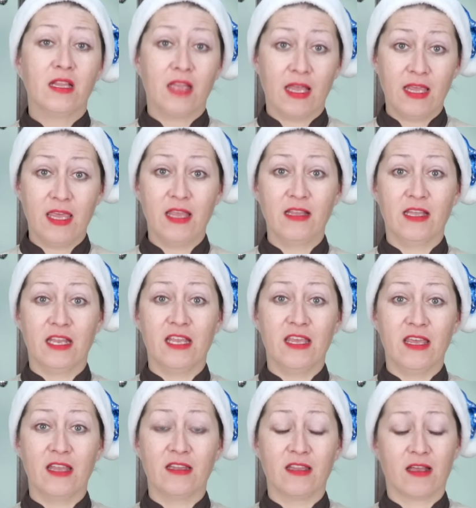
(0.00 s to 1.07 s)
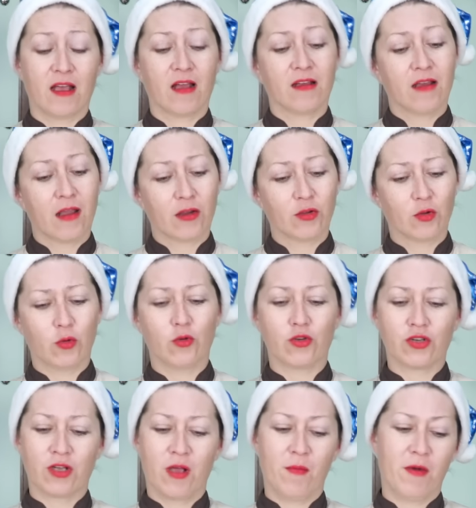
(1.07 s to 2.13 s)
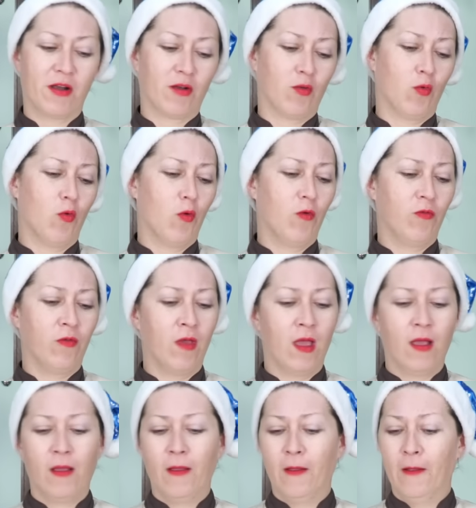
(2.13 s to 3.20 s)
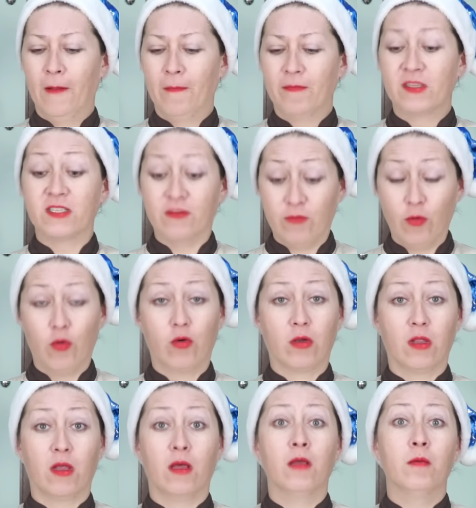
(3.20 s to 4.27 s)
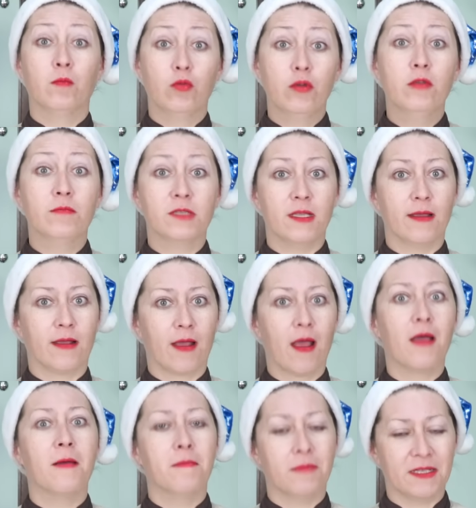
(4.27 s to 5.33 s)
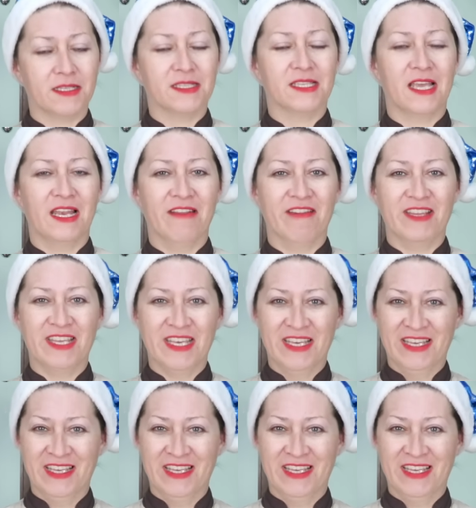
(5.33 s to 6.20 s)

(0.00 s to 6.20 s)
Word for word: Такие ингредиенты, как картошка, морковь, свекла, будем слегка подсаливать.